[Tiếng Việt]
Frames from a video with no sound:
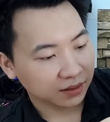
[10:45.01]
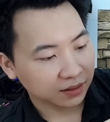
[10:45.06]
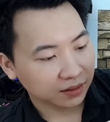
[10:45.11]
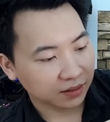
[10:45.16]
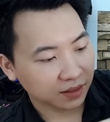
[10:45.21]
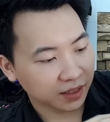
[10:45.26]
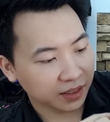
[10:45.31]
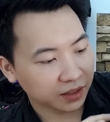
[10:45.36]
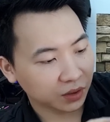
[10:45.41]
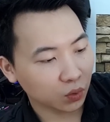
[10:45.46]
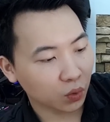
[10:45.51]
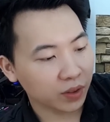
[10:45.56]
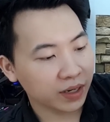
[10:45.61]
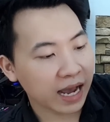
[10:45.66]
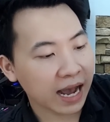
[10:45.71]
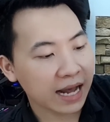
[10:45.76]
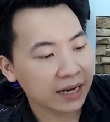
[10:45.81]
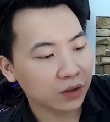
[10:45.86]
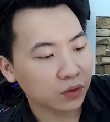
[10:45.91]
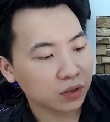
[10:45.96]
Đây, tối
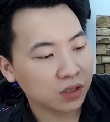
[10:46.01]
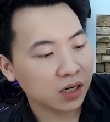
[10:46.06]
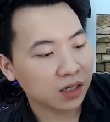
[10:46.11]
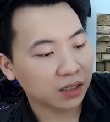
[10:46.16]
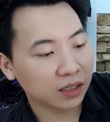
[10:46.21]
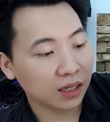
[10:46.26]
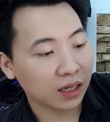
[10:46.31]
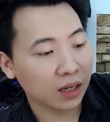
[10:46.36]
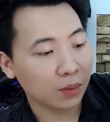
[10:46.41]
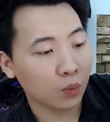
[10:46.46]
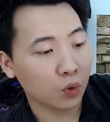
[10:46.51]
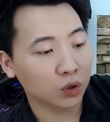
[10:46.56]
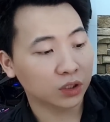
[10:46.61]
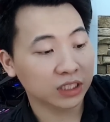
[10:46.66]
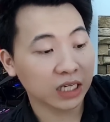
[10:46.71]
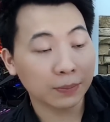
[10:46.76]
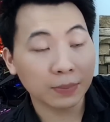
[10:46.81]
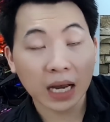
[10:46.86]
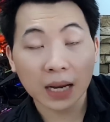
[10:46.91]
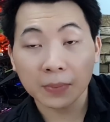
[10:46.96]
đa nó được uh, một
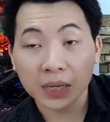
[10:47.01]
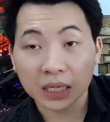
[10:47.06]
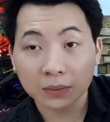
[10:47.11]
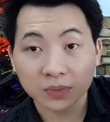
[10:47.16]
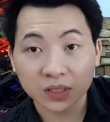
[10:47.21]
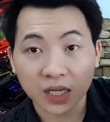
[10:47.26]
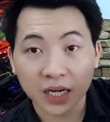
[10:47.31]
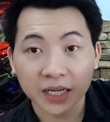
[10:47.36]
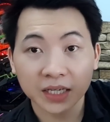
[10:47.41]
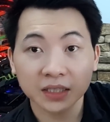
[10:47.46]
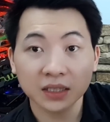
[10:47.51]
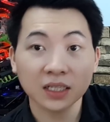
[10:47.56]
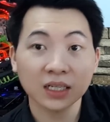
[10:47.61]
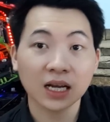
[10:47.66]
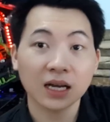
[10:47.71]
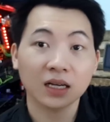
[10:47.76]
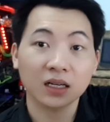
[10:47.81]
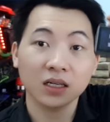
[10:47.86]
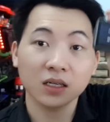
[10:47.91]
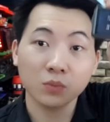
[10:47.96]
trăm hai mươi lăm giây. Tức
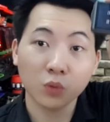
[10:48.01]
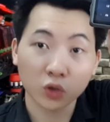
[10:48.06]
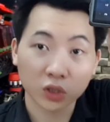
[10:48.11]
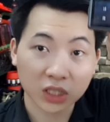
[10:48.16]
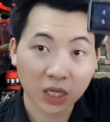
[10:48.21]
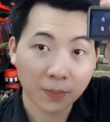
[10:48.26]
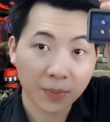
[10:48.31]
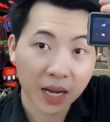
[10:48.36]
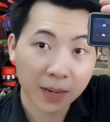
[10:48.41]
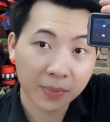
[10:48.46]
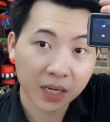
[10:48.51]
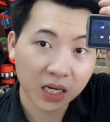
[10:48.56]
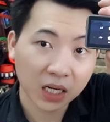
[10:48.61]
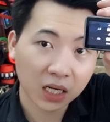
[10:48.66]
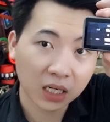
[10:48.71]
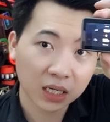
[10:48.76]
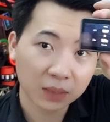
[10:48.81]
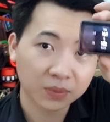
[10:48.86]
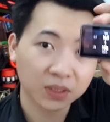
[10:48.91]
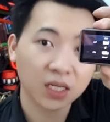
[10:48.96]
là cứ một trăm hai mươi
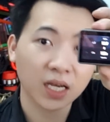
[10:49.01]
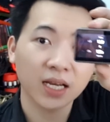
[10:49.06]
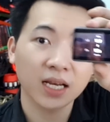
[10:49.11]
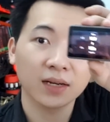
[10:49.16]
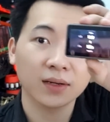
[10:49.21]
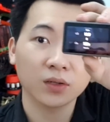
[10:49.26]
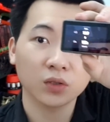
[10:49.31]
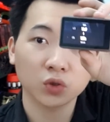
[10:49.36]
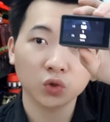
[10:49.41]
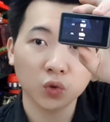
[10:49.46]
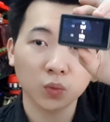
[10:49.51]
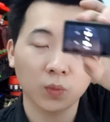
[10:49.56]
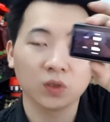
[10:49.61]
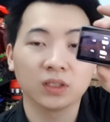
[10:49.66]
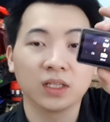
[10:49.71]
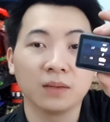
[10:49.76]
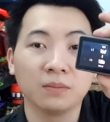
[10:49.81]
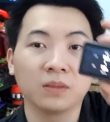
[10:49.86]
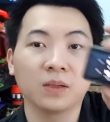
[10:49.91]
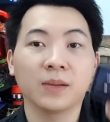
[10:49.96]
lăm giây là nó chụp một
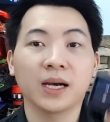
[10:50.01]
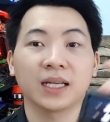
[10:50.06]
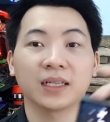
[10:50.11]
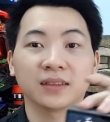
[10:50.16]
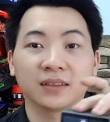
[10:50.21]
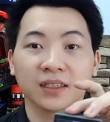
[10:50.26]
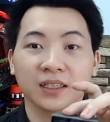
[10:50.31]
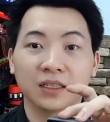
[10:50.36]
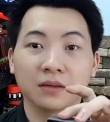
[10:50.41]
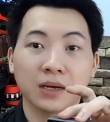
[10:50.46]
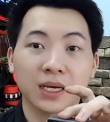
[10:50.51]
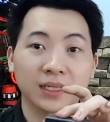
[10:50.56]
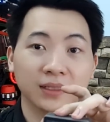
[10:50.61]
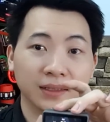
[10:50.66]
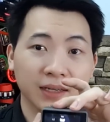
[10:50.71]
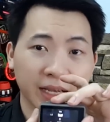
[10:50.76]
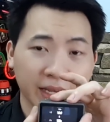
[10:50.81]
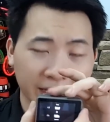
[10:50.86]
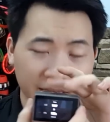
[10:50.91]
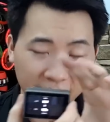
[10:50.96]
tấm các bạn. Đấy, các
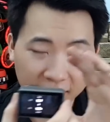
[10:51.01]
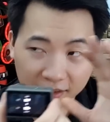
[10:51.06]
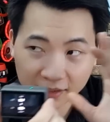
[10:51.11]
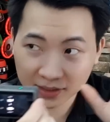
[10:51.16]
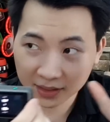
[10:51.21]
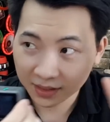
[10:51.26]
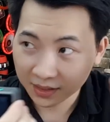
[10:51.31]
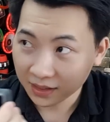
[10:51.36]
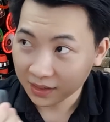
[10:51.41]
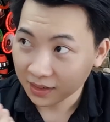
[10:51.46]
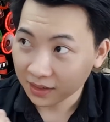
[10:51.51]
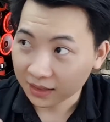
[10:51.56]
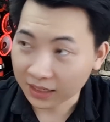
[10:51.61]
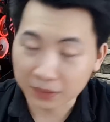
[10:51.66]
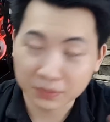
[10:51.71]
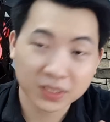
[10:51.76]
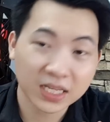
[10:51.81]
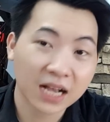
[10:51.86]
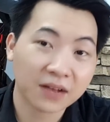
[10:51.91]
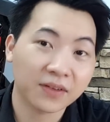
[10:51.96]
bạn để uh,
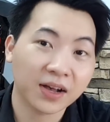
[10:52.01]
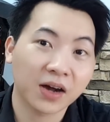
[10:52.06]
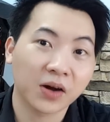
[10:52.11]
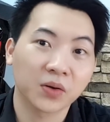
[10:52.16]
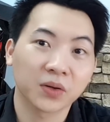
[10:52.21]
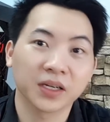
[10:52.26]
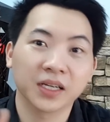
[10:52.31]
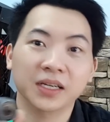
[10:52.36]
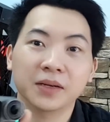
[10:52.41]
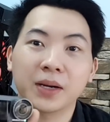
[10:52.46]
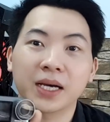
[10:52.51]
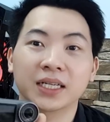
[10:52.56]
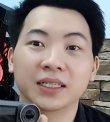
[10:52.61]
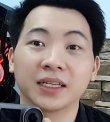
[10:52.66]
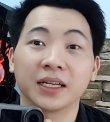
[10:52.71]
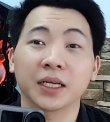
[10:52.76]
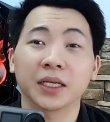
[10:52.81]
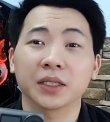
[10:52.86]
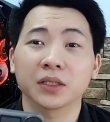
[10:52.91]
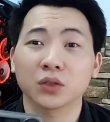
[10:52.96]
cắm sạc vào. Đấy, các bạn
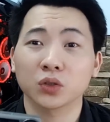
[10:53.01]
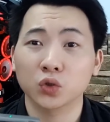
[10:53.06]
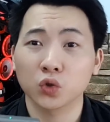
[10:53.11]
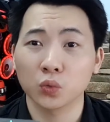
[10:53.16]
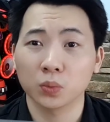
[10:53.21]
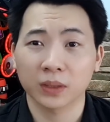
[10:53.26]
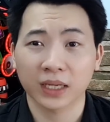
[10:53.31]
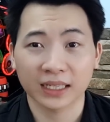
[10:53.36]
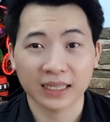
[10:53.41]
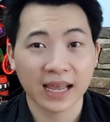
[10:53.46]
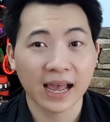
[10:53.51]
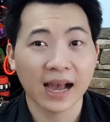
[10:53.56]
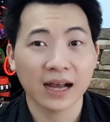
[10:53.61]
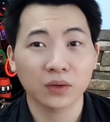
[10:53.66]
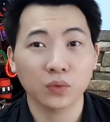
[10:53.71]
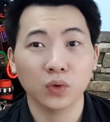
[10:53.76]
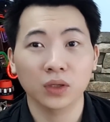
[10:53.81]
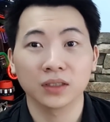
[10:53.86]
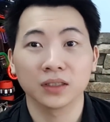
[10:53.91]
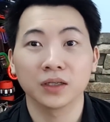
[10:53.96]
để nó chụp cả
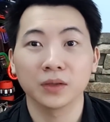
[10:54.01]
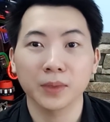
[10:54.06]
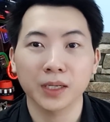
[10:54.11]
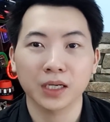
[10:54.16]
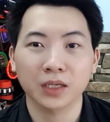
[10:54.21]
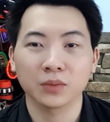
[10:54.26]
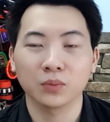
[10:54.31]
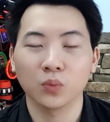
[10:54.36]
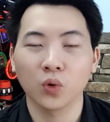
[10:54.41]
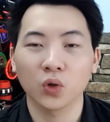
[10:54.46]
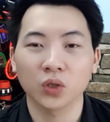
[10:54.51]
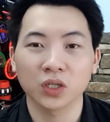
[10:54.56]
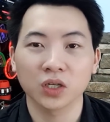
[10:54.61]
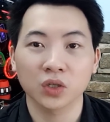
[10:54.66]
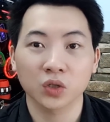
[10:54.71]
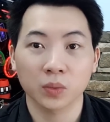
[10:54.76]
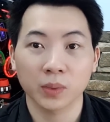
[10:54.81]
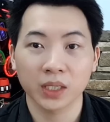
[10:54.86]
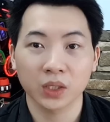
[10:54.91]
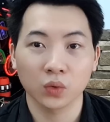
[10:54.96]
tháng luôn. Nếu mà bộ nhớ
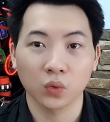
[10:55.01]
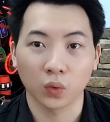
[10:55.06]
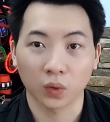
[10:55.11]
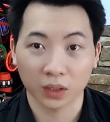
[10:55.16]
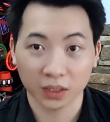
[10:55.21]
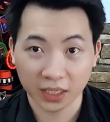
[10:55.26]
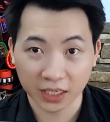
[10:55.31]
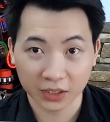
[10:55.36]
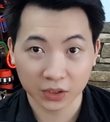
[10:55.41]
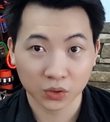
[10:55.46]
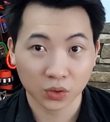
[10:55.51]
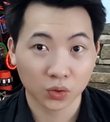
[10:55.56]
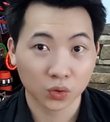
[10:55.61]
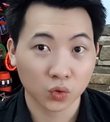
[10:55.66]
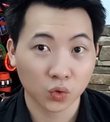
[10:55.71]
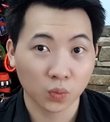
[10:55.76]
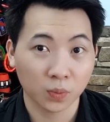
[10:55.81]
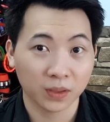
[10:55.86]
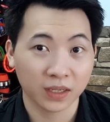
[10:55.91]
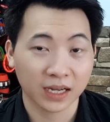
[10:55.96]
các bạn đủ để cho nó
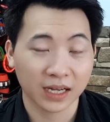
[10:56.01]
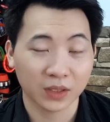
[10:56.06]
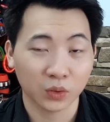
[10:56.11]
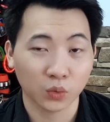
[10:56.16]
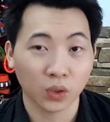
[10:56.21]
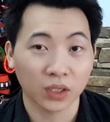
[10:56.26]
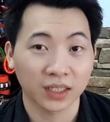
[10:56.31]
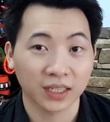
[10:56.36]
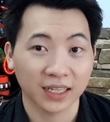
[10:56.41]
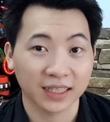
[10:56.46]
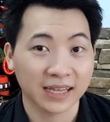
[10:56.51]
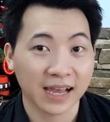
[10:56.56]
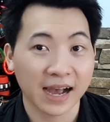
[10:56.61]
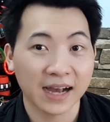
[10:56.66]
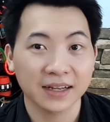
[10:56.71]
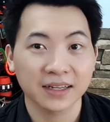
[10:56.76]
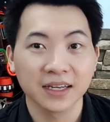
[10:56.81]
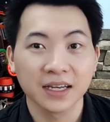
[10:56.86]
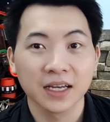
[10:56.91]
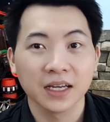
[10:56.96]
chụp cả tuần, cả tháng.